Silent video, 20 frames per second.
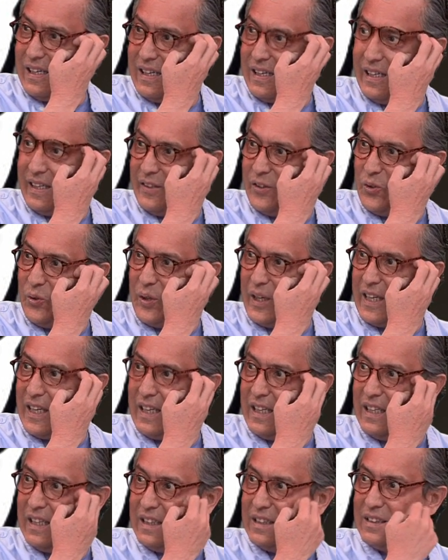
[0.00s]
a, este
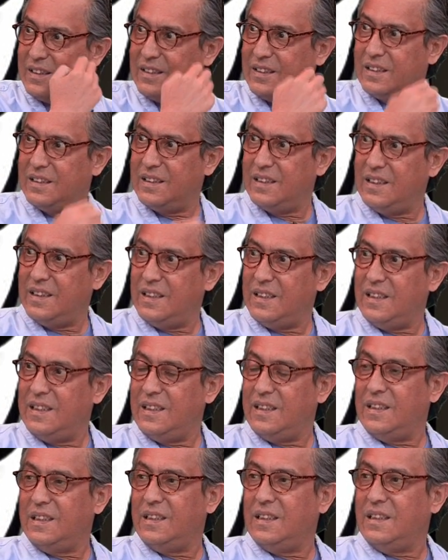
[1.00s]
señor, de verdad,
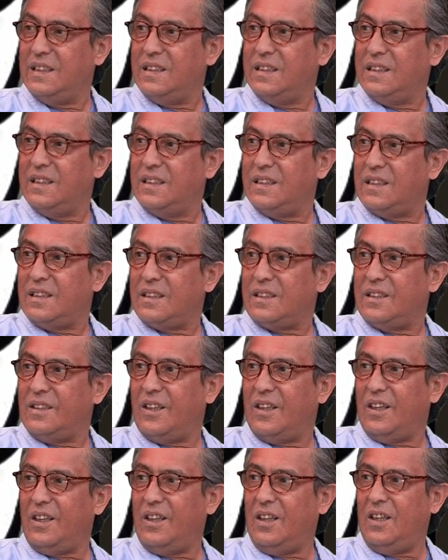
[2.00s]
Villeneuve,
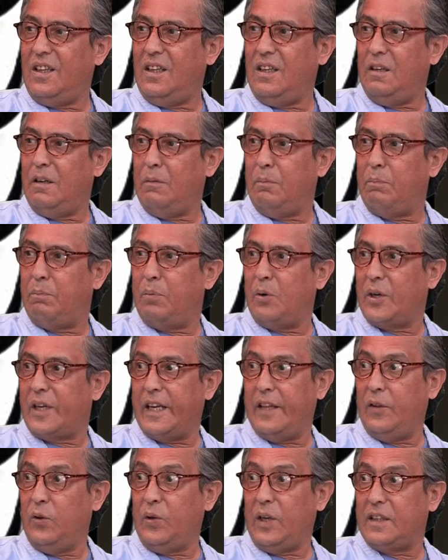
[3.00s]
te quedaste muy corto.
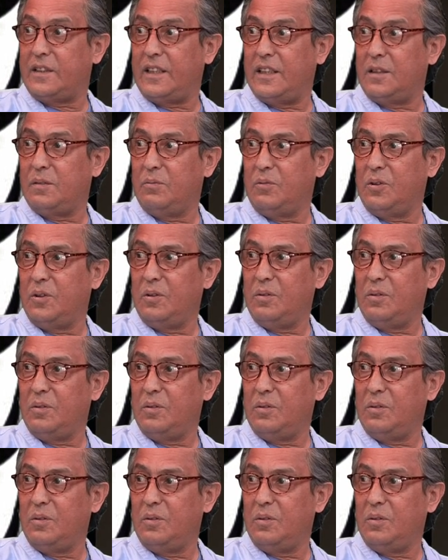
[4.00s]
Porque Dunas es